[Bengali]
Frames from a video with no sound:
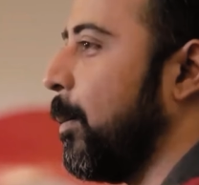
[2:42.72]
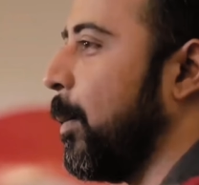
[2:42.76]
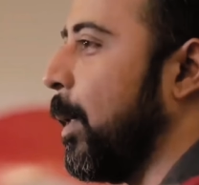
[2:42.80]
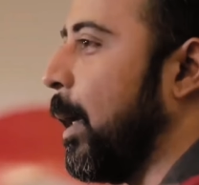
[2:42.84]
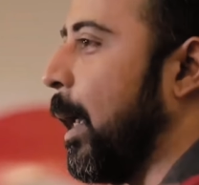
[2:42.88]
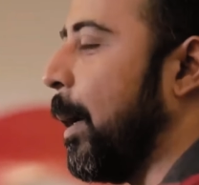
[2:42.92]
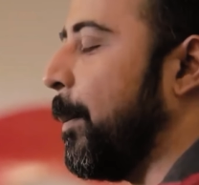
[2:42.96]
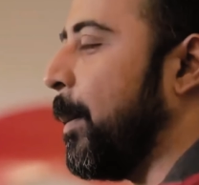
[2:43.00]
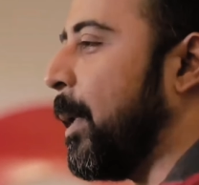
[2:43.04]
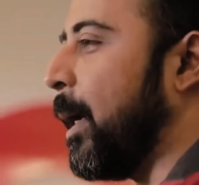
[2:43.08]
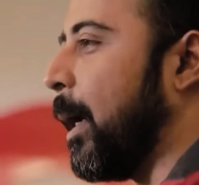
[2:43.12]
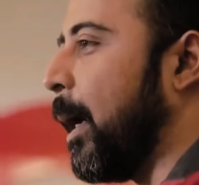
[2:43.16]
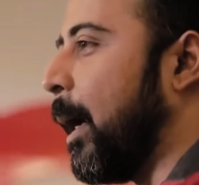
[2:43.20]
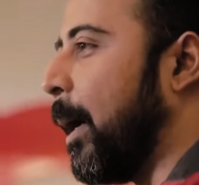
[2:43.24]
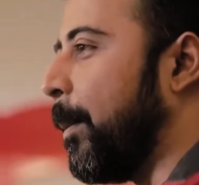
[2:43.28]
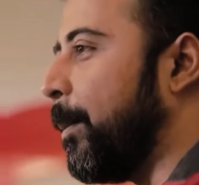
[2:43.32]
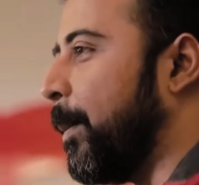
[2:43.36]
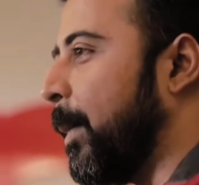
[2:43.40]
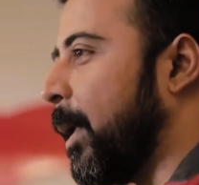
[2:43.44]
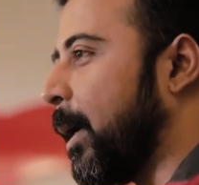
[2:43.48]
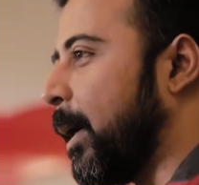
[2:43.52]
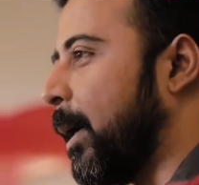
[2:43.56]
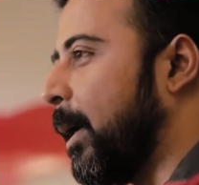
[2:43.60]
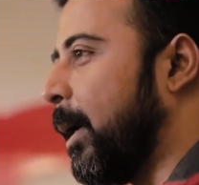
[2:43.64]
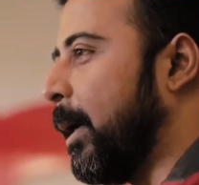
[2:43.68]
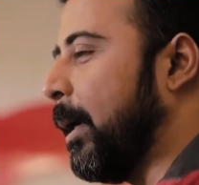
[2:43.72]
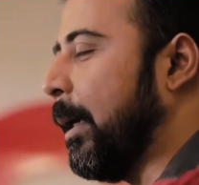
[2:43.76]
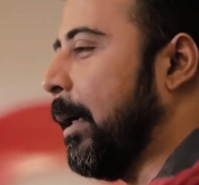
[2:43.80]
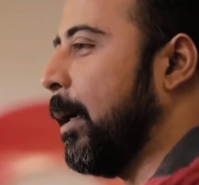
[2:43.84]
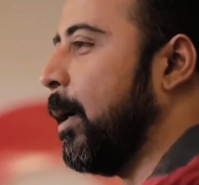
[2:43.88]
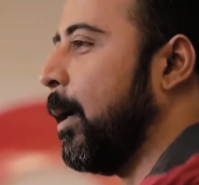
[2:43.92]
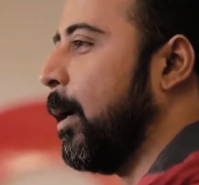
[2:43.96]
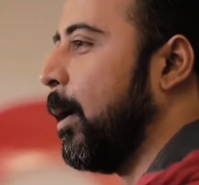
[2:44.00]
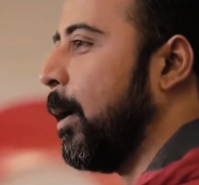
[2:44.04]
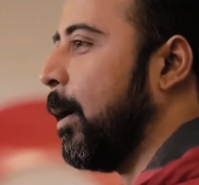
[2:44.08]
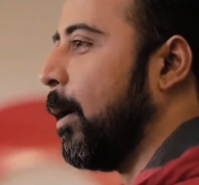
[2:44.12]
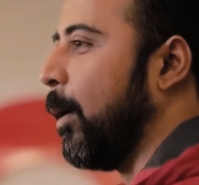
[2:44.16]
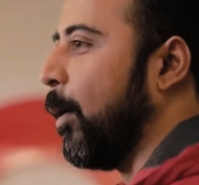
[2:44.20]
বলে আমি আপনাকে
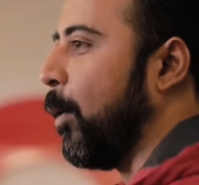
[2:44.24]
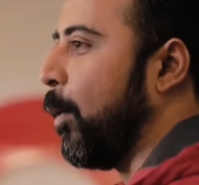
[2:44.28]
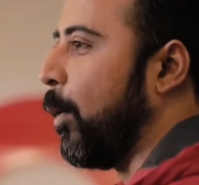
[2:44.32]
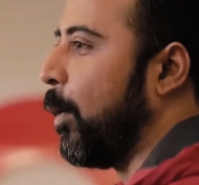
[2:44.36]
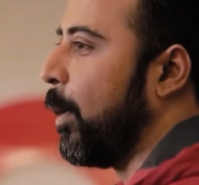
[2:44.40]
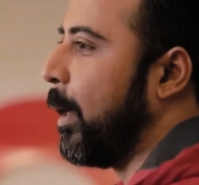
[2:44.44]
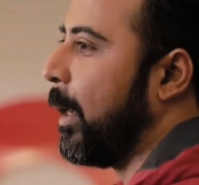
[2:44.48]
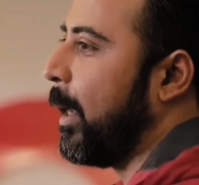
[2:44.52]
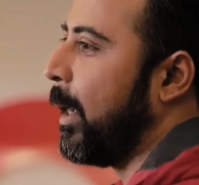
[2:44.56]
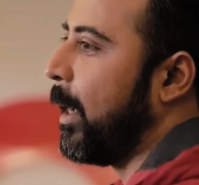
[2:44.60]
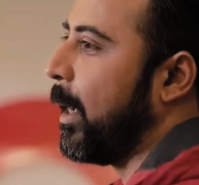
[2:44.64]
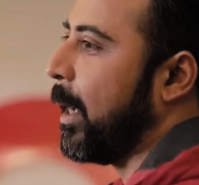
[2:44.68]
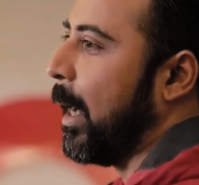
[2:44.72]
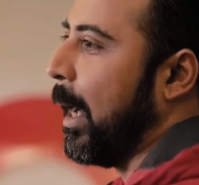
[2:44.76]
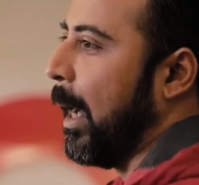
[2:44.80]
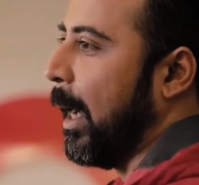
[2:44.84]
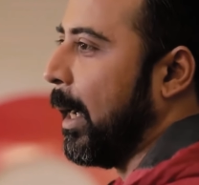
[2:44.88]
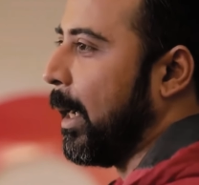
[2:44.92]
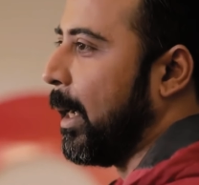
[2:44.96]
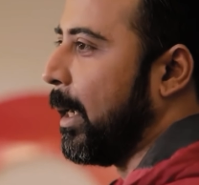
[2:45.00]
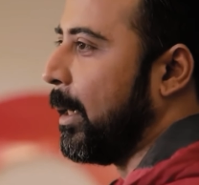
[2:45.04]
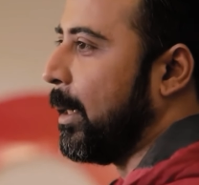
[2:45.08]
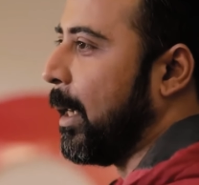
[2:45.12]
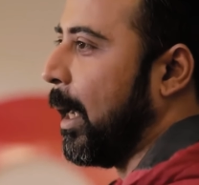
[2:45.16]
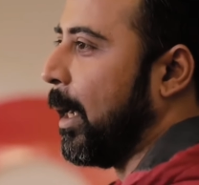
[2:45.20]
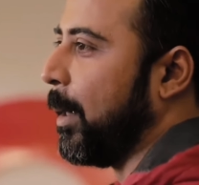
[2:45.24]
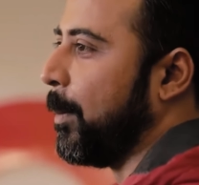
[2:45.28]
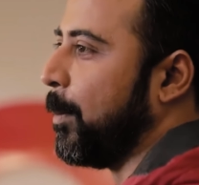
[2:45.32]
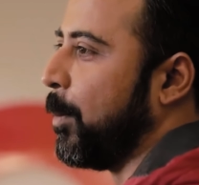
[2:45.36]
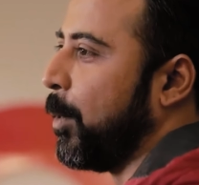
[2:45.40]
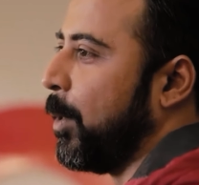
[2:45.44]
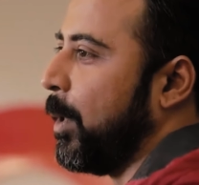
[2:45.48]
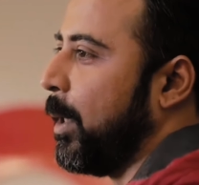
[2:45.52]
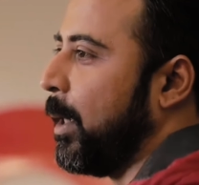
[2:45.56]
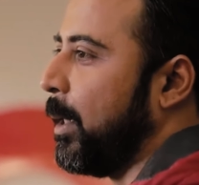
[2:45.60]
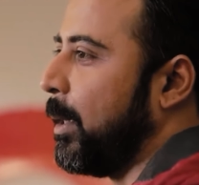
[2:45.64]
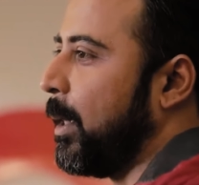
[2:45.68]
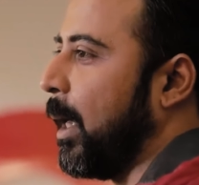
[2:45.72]
অনেক আগে
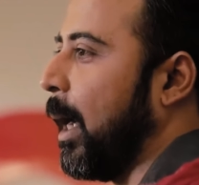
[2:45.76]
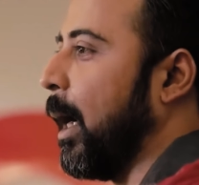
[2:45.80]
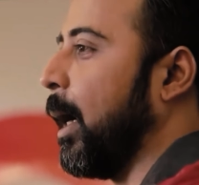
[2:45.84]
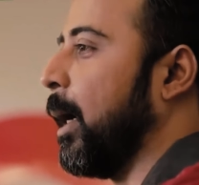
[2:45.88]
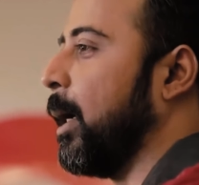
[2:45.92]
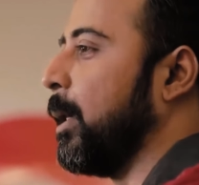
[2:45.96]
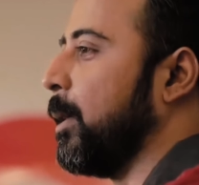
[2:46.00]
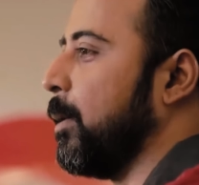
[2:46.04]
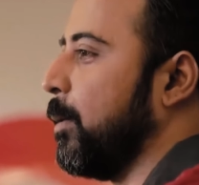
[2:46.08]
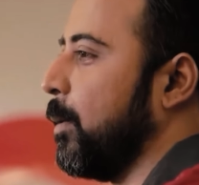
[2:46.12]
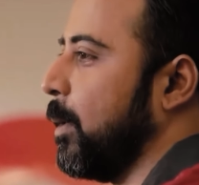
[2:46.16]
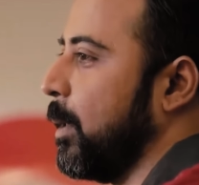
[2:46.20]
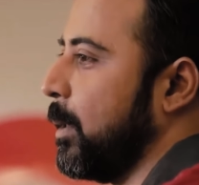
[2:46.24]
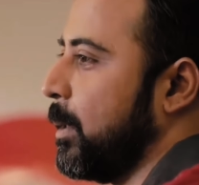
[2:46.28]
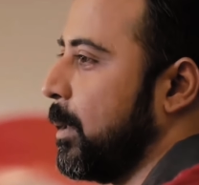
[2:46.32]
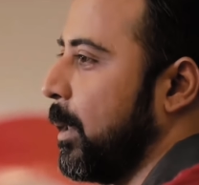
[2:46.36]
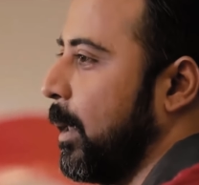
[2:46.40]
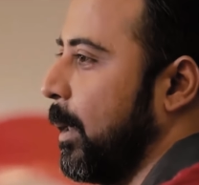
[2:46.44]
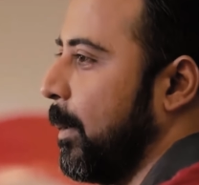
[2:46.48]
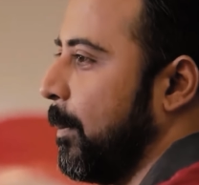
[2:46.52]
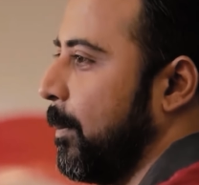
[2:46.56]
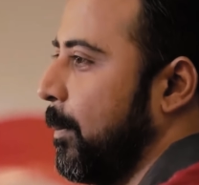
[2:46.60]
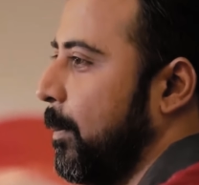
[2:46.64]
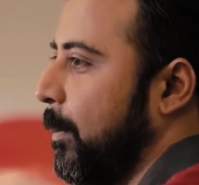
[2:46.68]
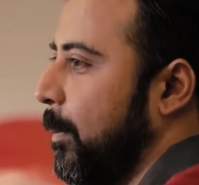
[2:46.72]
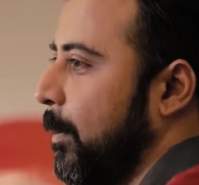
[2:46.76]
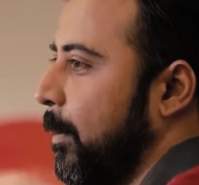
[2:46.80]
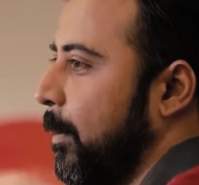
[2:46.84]
ধানমন্ডিতে আঘাত করেছিলাম